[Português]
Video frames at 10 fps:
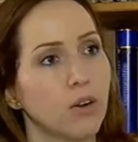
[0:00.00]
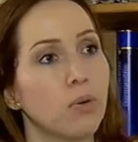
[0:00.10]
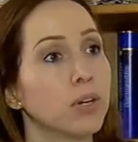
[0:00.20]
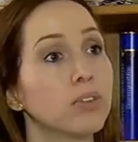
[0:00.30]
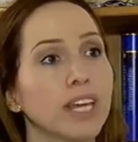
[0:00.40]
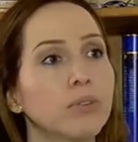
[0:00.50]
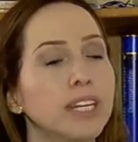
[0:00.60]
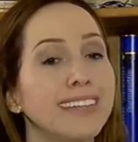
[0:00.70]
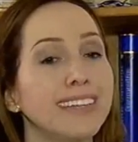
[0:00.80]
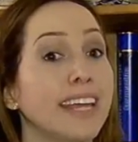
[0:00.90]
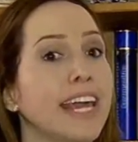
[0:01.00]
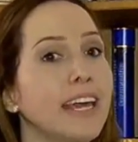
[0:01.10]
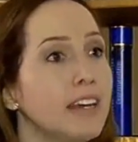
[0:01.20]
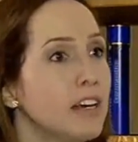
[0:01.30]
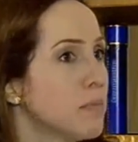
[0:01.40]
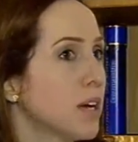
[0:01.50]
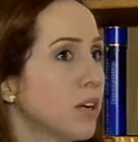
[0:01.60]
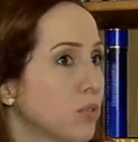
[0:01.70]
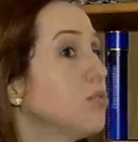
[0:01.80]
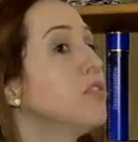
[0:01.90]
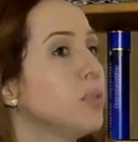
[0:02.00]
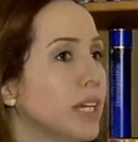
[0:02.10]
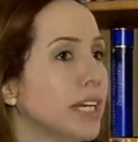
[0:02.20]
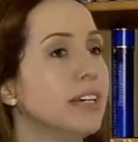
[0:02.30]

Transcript: Ou eu tenho que ter para usufruir.